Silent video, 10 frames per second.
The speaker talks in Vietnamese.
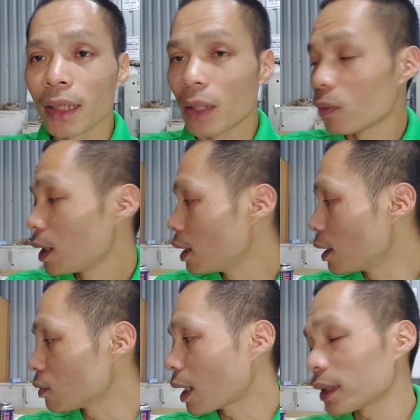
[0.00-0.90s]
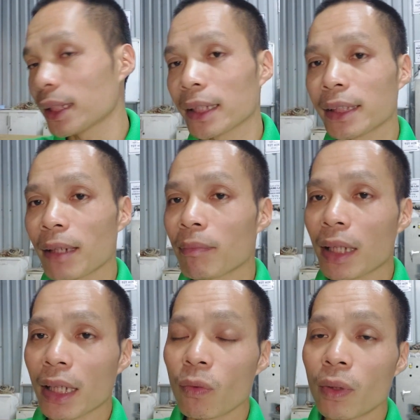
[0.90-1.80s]
thì đầu tiên này chúng ta sẽ xem
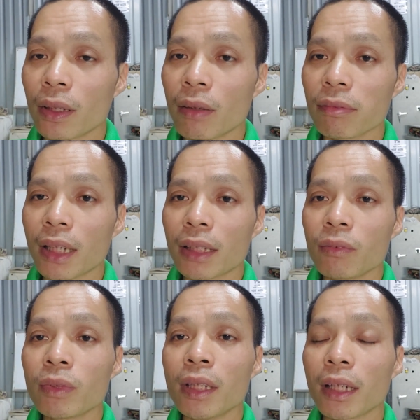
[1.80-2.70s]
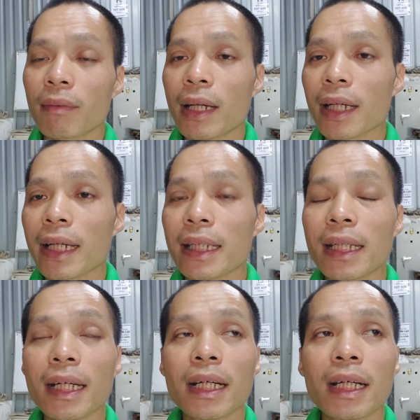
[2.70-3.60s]
là cái nguồn gốc là thông thường các bác
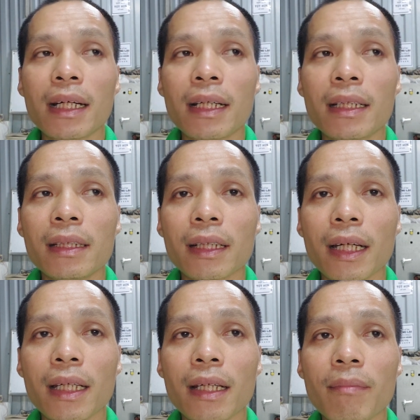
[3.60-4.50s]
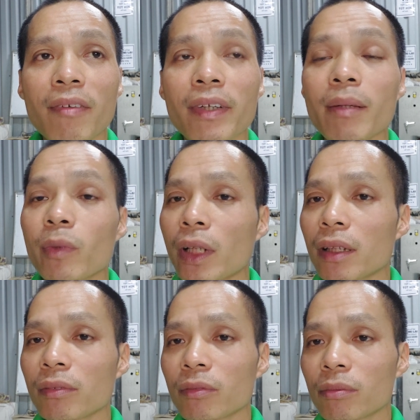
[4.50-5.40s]
hay à, lấy những cái à, máy phát điện mà chúng
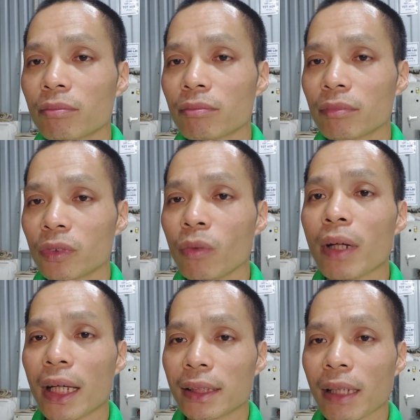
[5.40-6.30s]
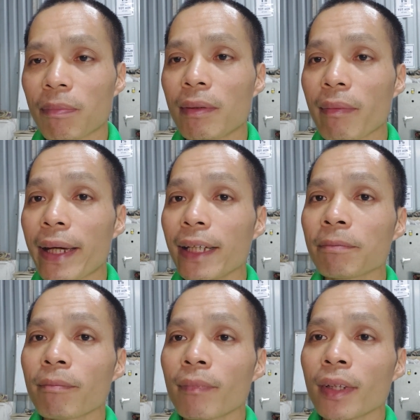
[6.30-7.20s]
ta dùng để sạc pin máy bay ấy
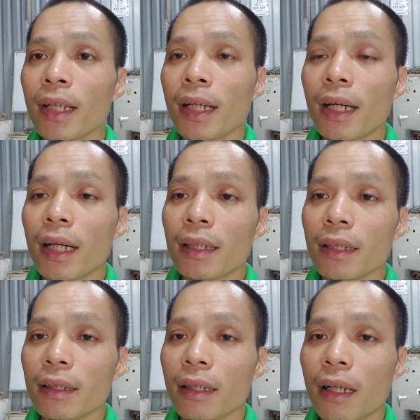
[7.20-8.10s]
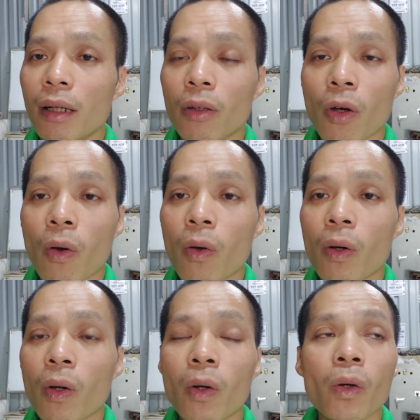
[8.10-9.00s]
thì à,
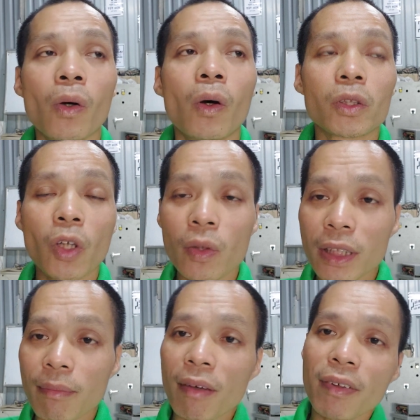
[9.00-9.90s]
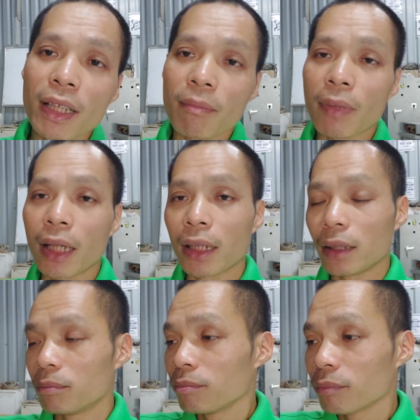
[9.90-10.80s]
có do những cái máy phát điện
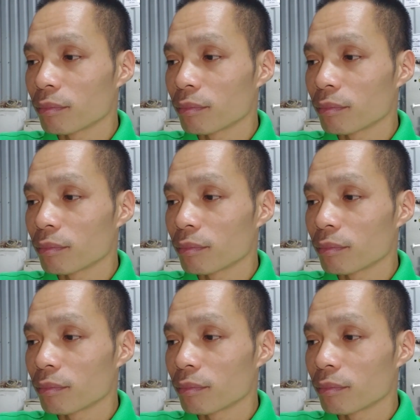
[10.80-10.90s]
mà